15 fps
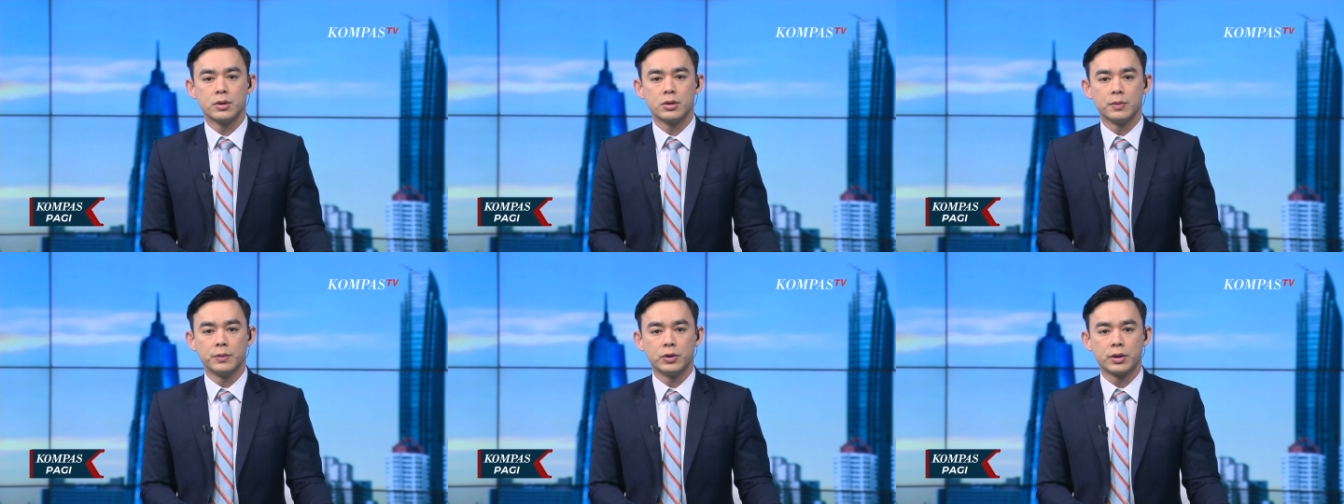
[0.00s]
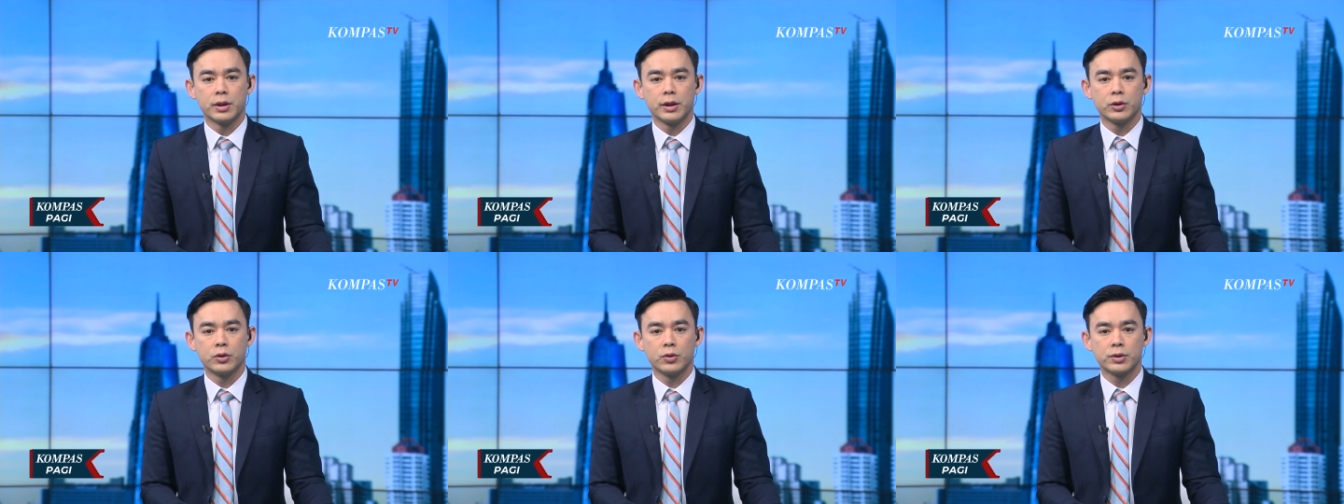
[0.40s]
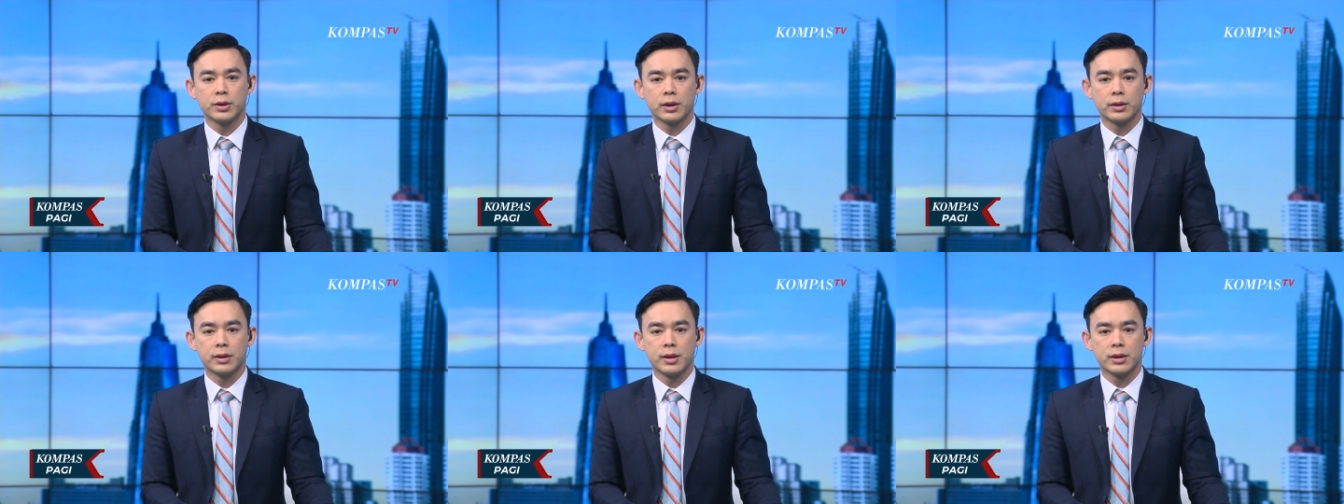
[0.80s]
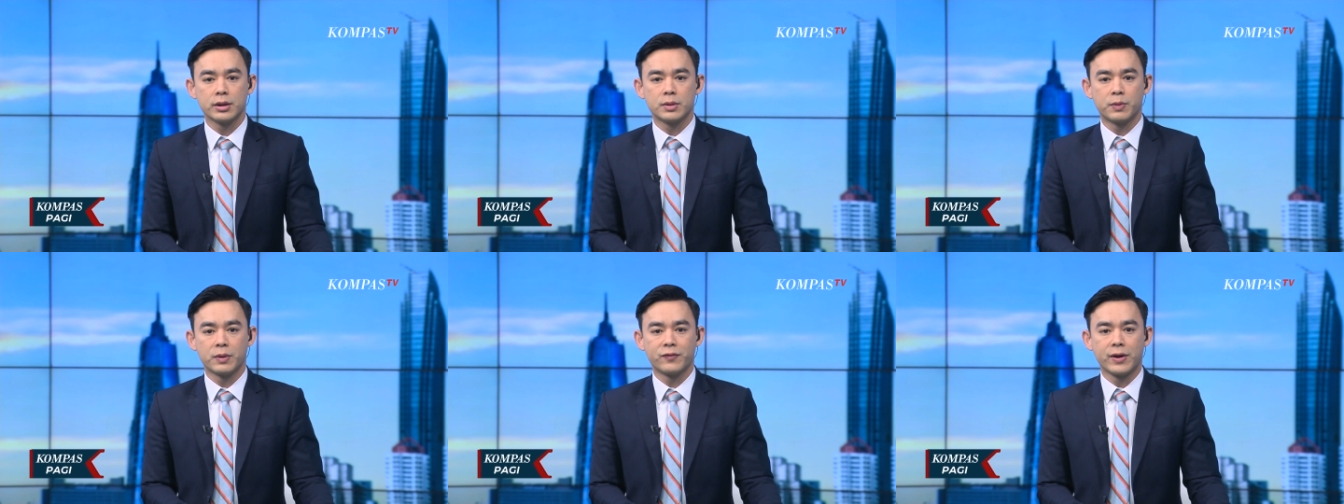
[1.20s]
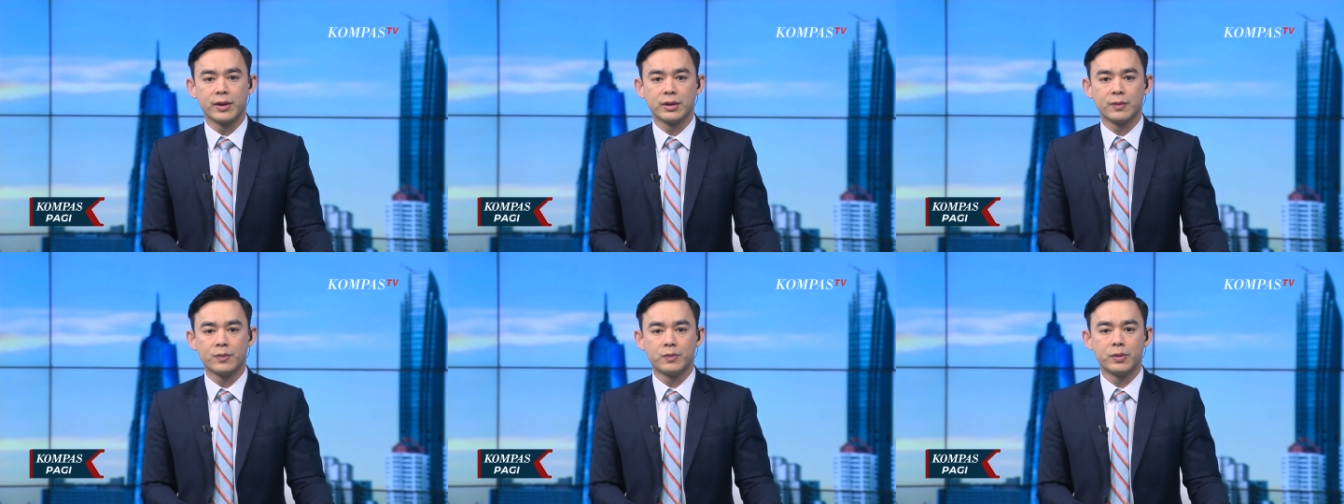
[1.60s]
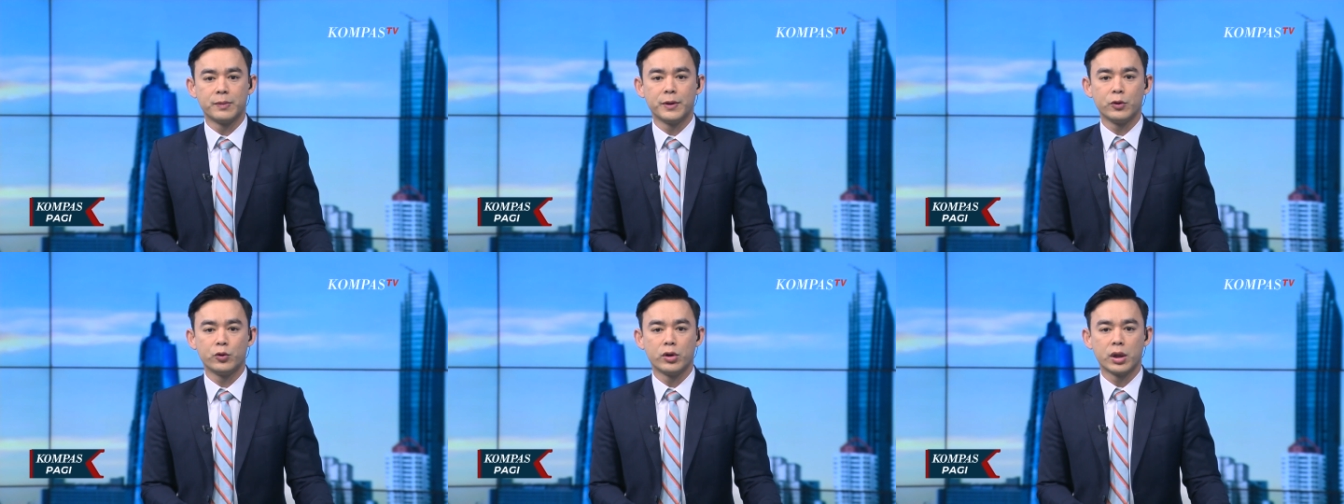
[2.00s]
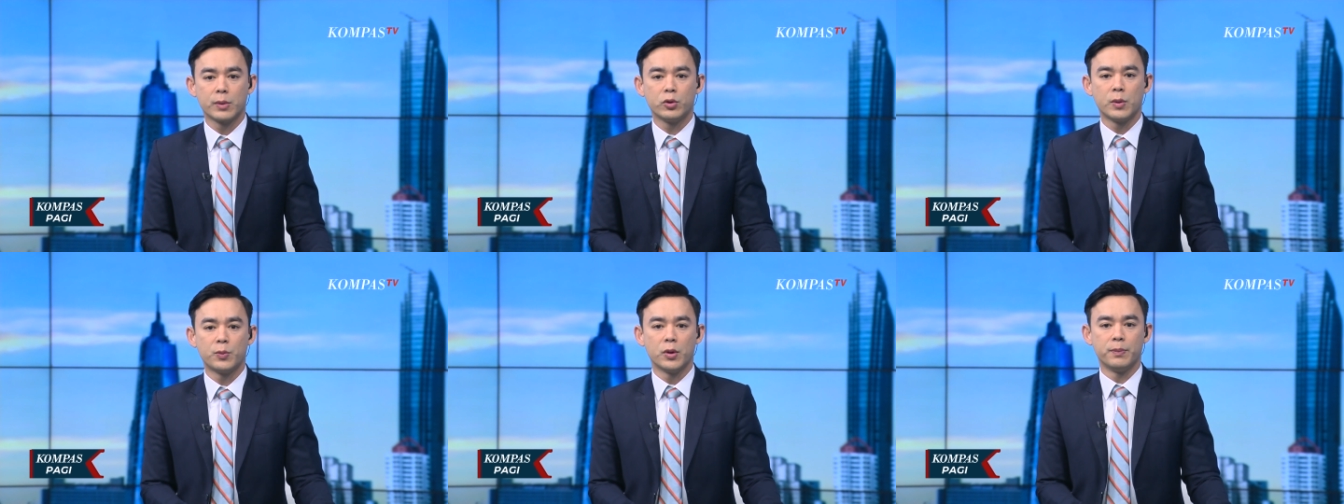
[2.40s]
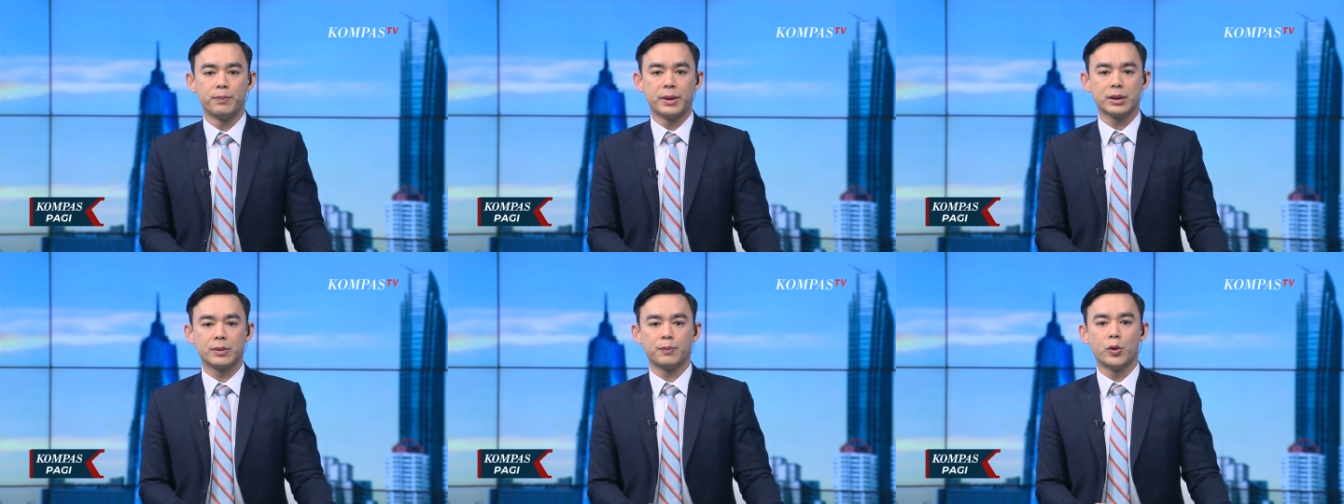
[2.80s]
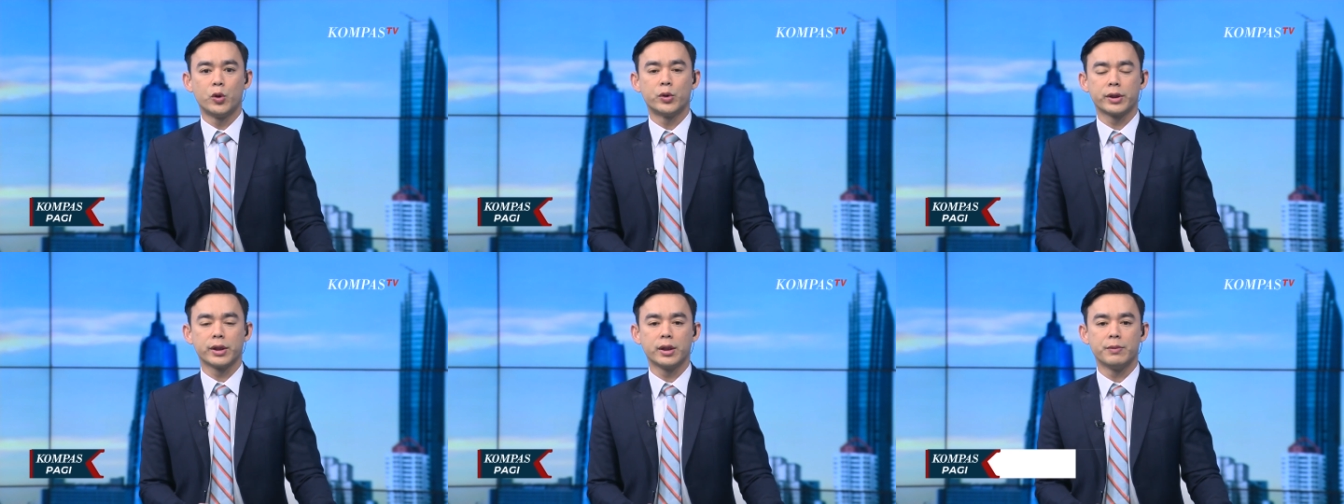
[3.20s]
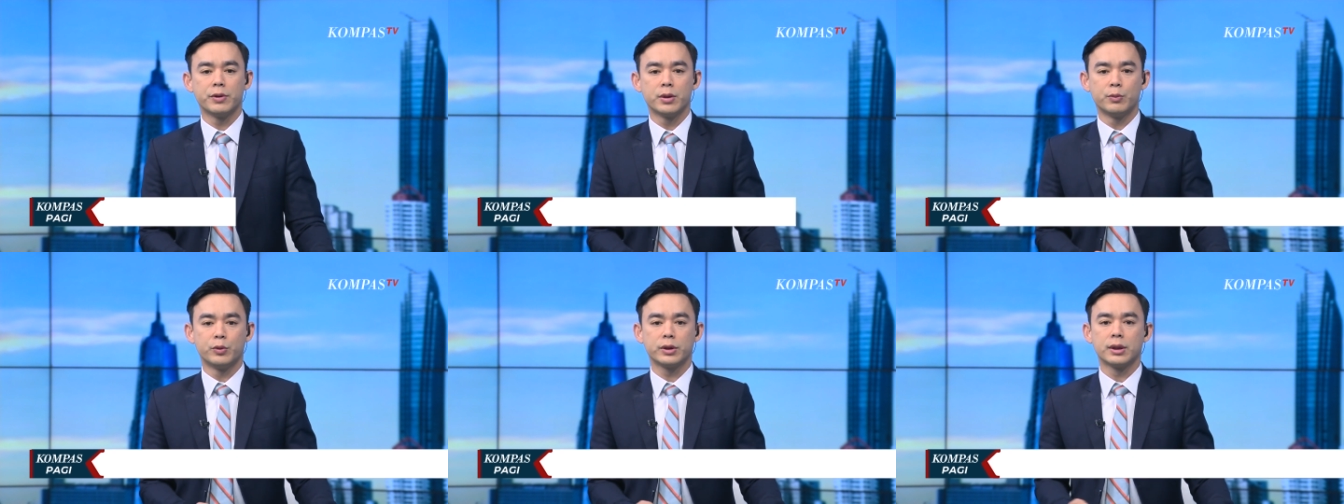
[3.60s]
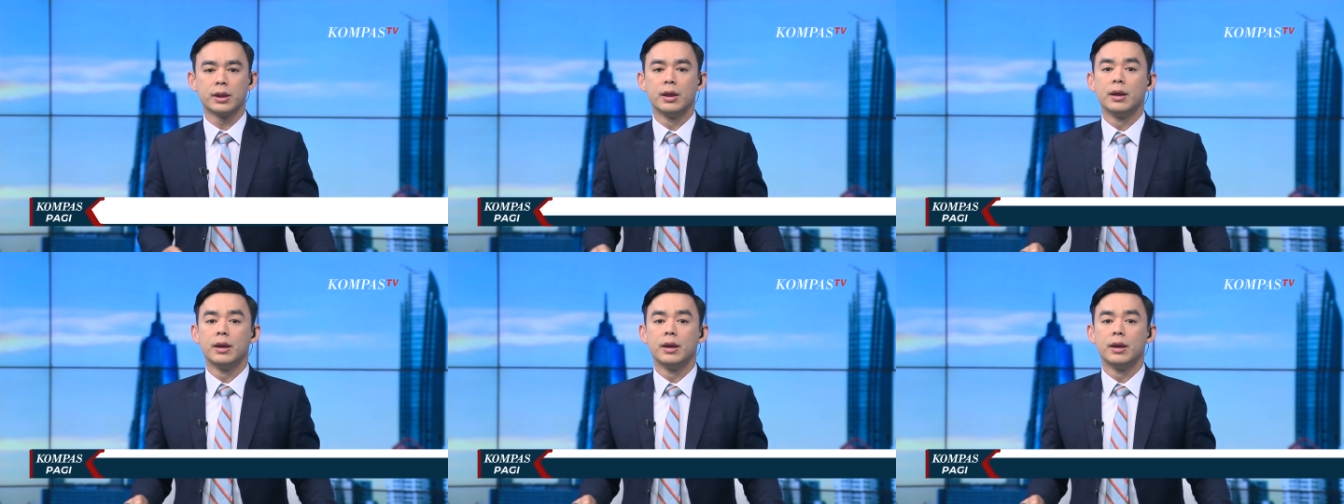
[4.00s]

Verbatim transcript: Sementara itu, Satgas Preventif Pemilu 2024 Polri menyebut